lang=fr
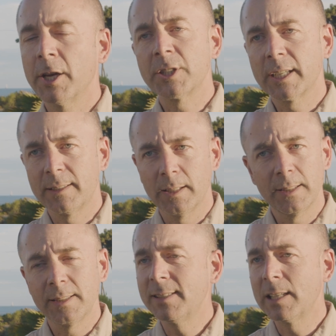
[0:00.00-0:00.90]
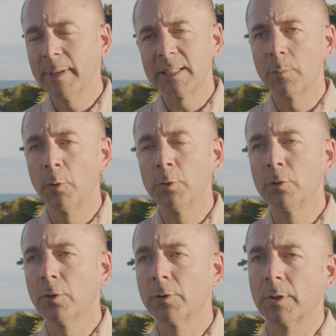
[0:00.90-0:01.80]
injecter systématiquement
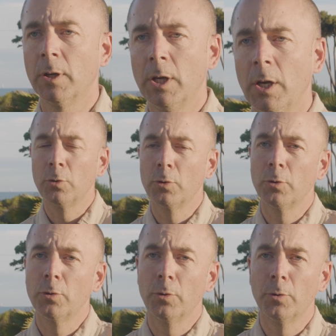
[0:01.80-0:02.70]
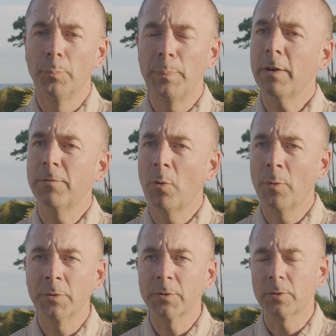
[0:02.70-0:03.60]
une dose de
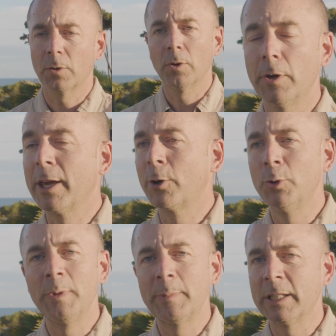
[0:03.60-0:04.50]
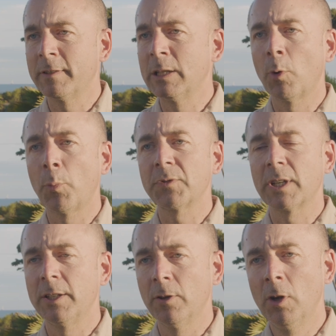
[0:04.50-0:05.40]
performance économique bien évidemment pour
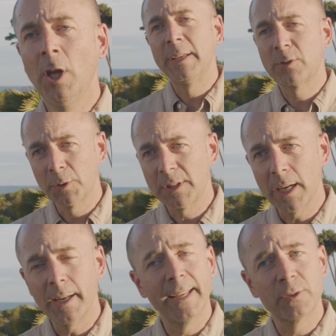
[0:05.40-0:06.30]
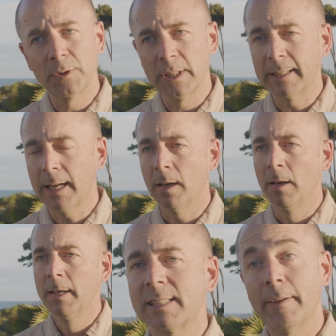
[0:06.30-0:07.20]
ses clients, mais sociale et sociétale.